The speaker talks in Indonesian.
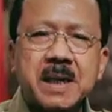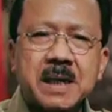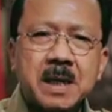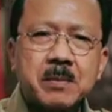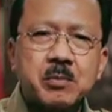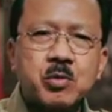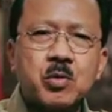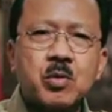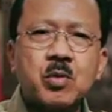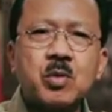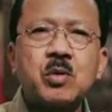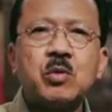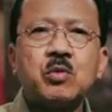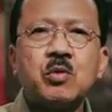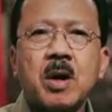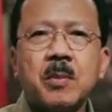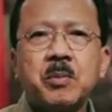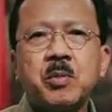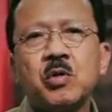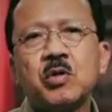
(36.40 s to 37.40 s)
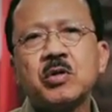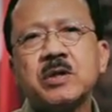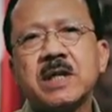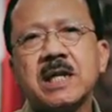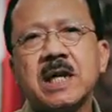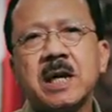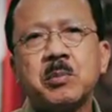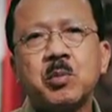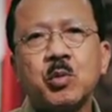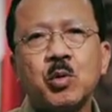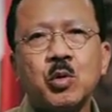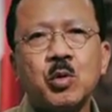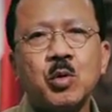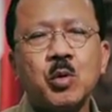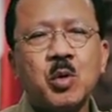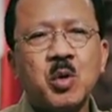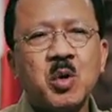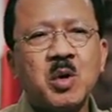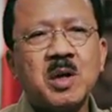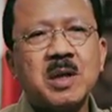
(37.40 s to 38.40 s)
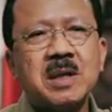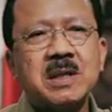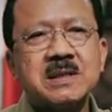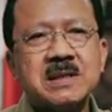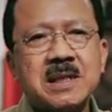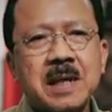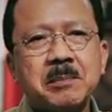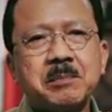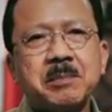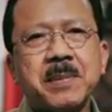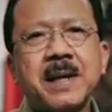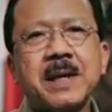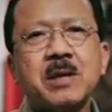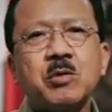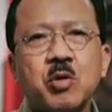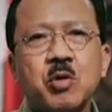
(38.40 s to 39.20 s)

pada pukul 20.30 sampai